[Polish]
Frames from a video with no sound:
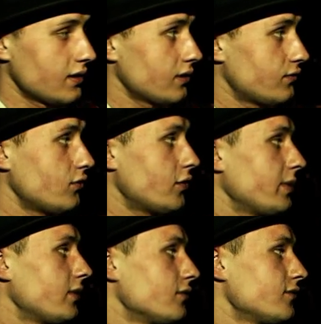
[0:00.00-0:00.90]
E, dwóch
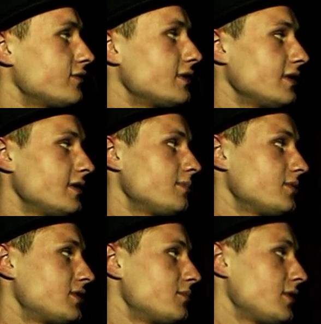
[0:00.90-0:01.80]
opiekunów, czyli
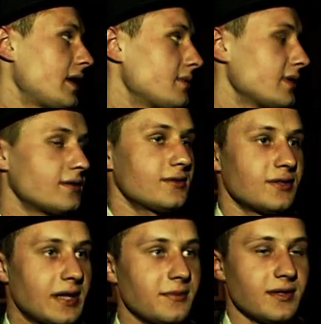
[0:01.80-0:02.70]
potrzebujemy no,
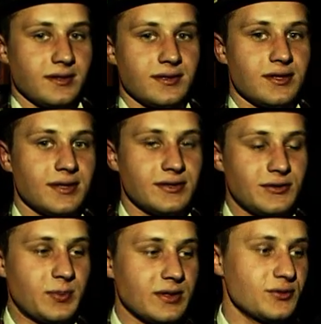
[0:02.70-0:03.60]
co najmniej
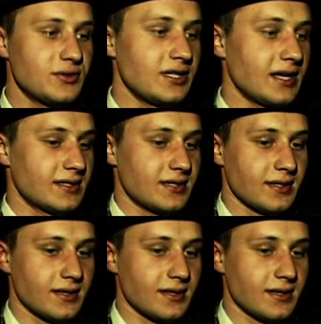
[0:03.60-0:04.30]
45 tysięcy.